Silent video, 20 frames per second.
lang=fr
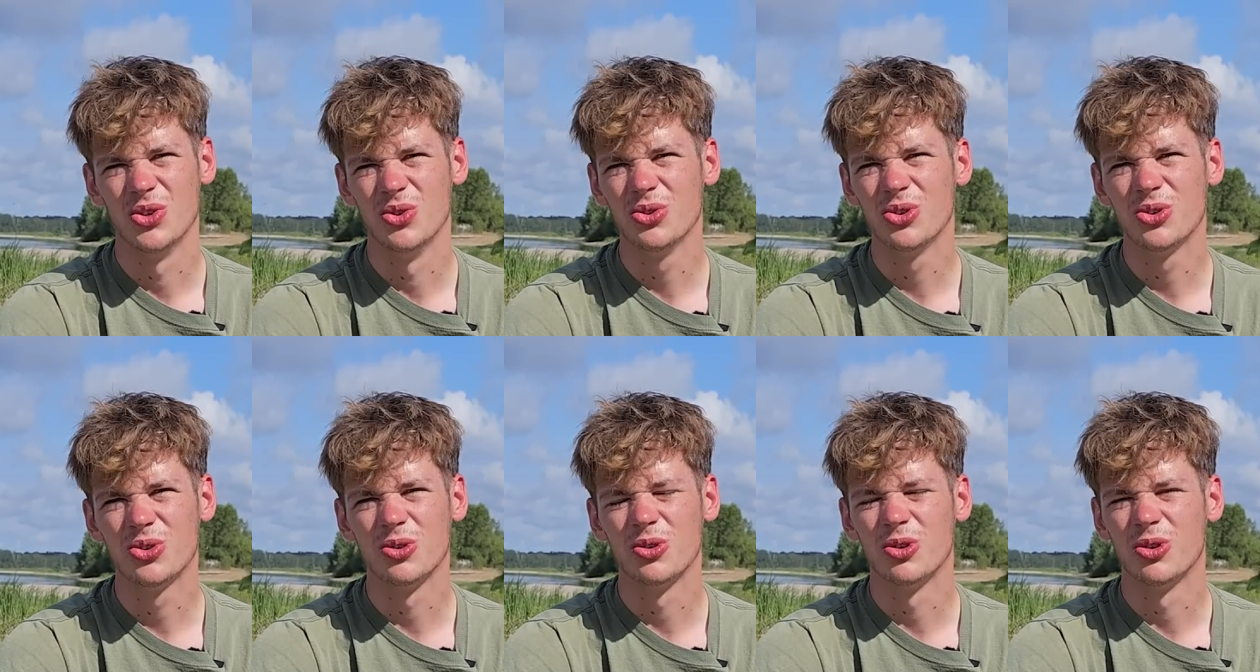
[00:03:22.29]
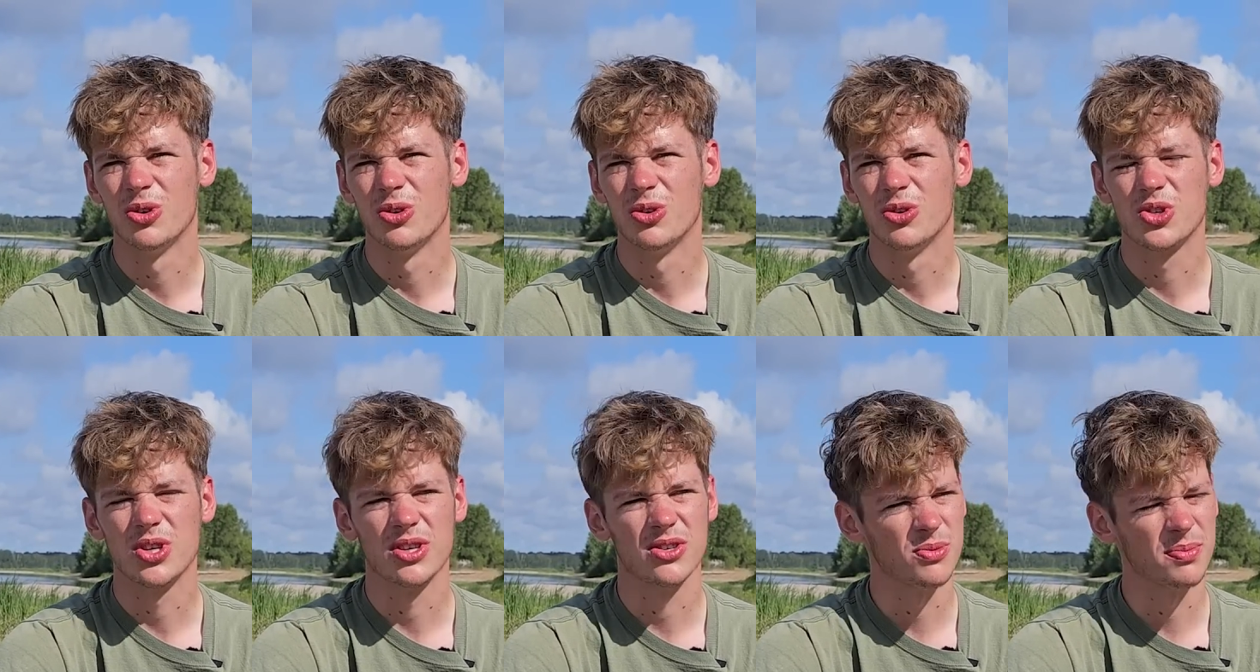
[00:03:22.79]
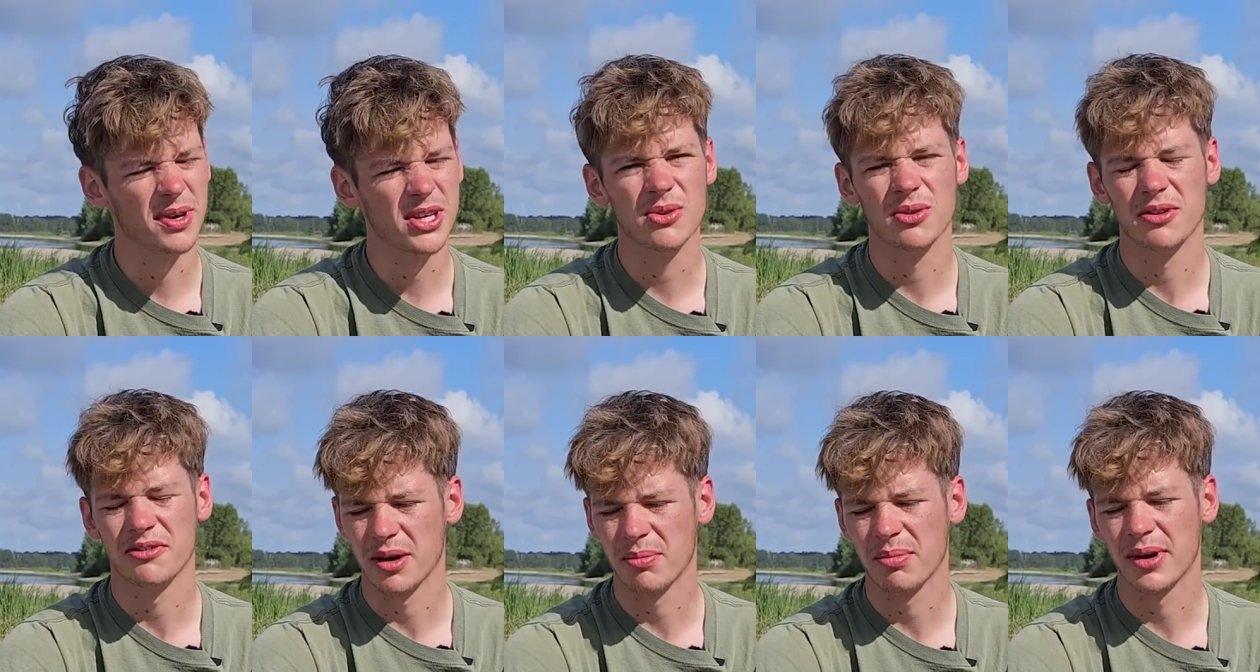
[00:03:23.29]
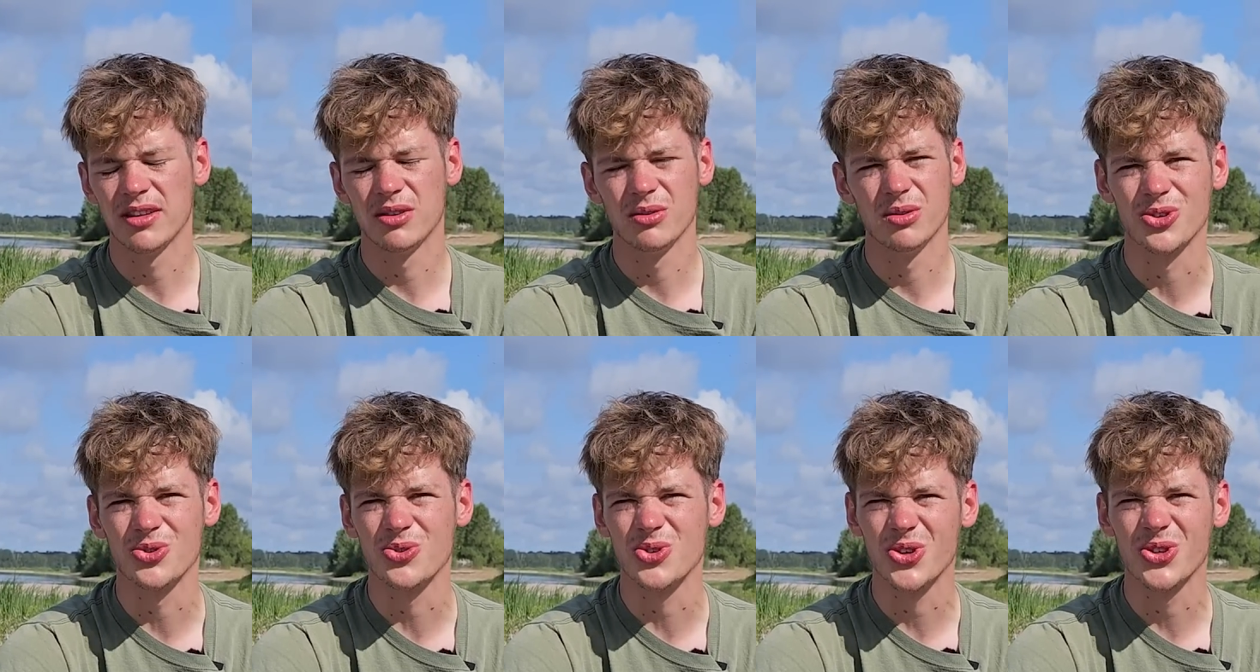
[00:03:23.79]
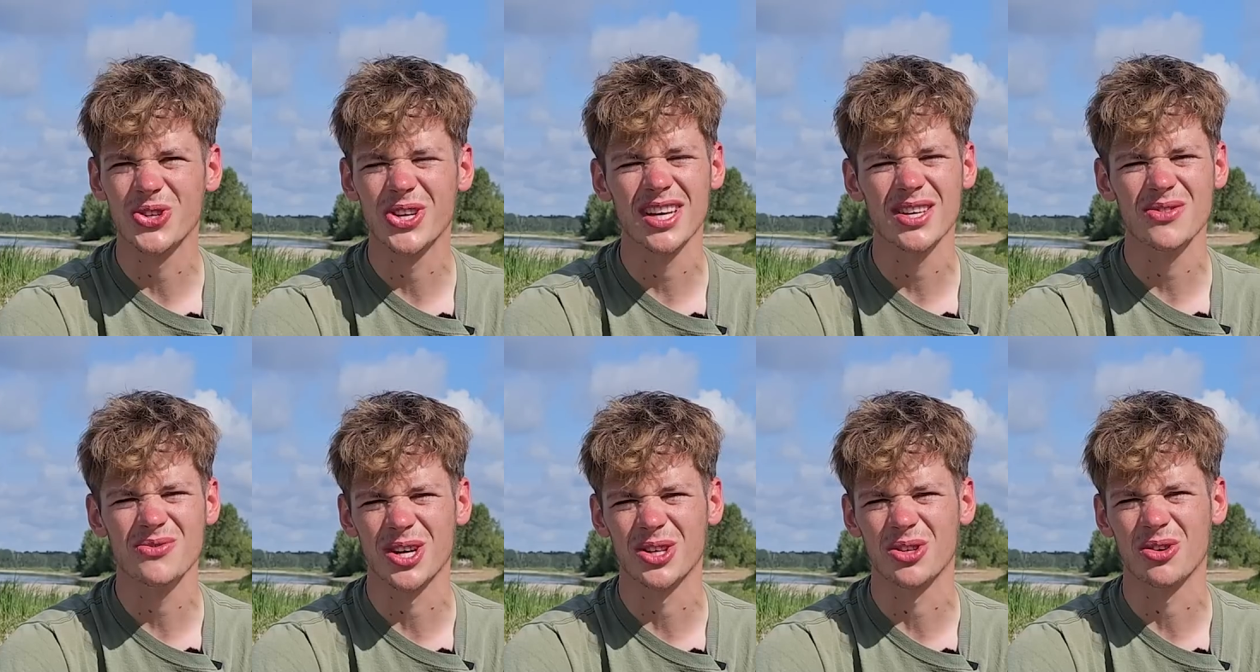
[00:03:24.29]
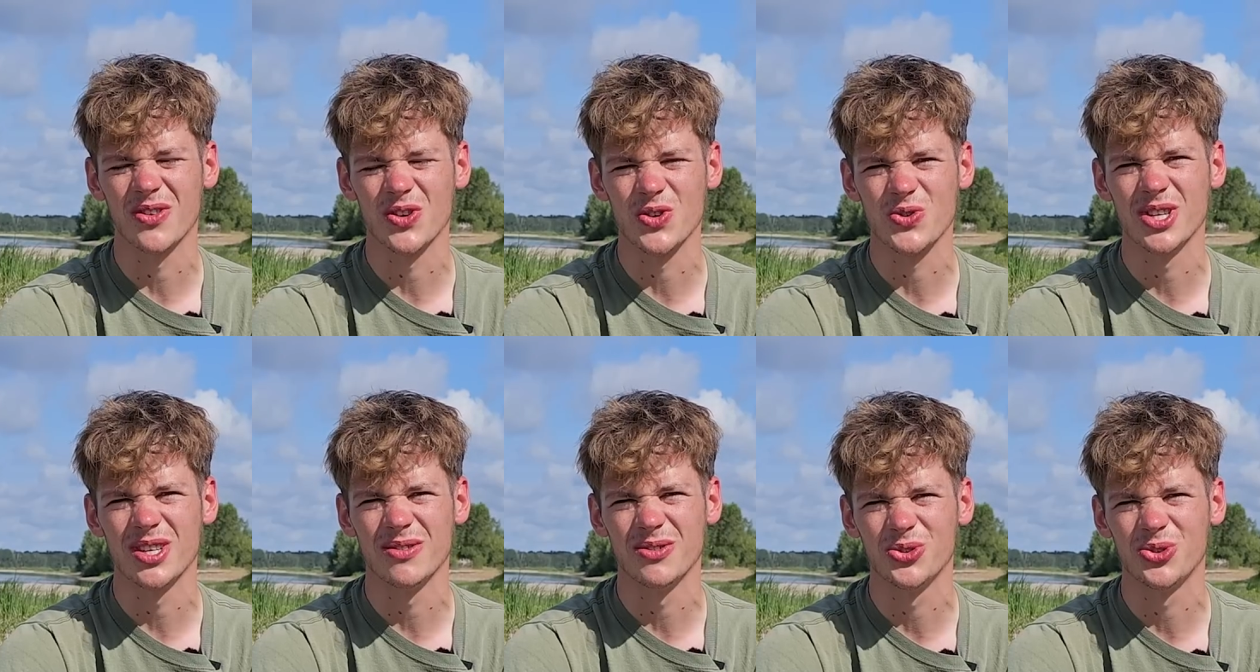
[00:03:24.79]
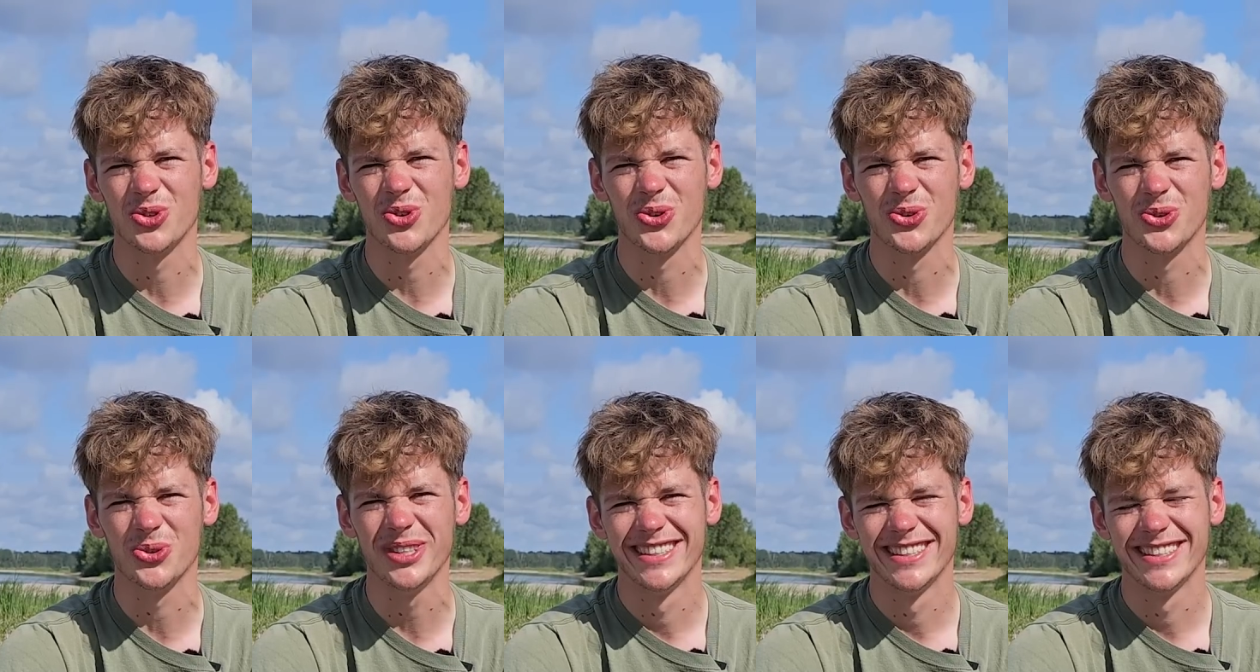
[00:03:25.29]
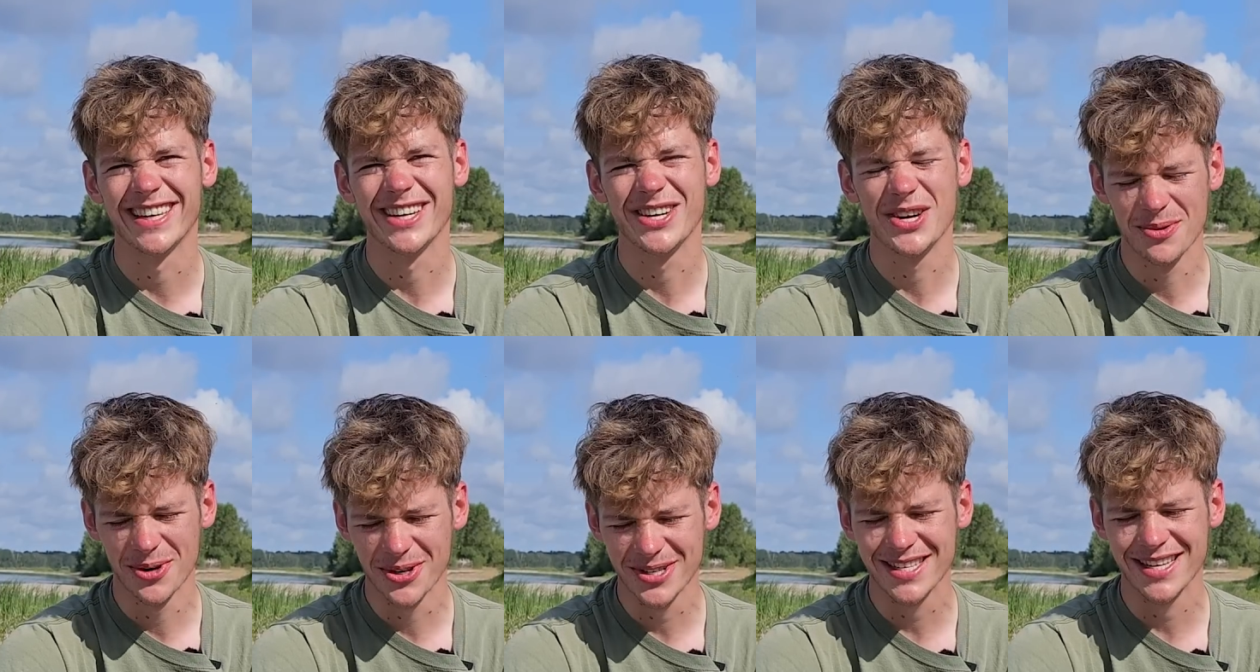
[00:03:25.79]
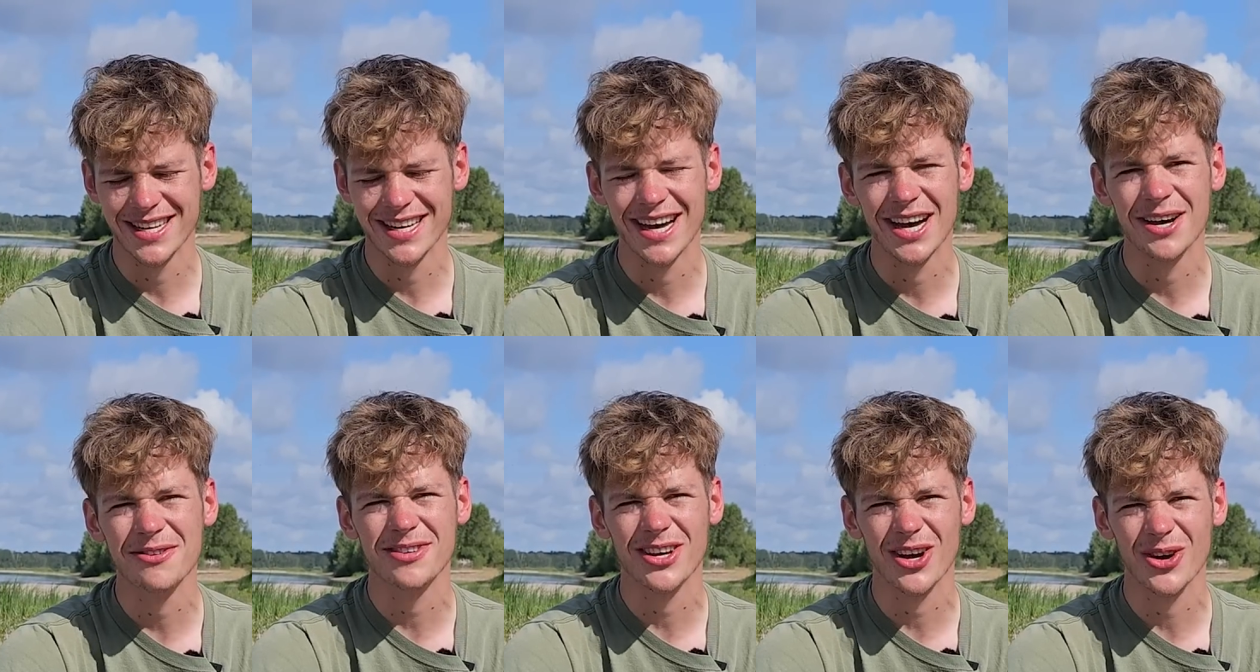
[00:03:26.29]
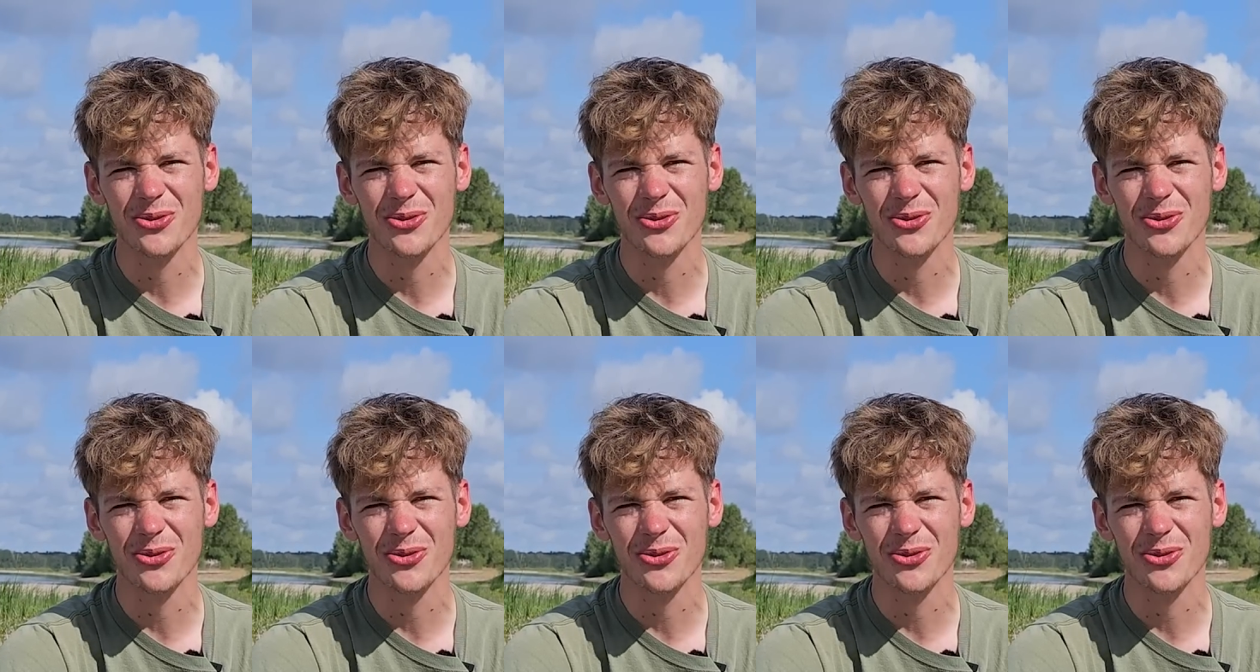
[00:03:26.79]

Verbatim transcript: Donc euh, je sais pas, ça doit faire près de 75 ou 80 jours d'aventure en tout. Ça commence à, faire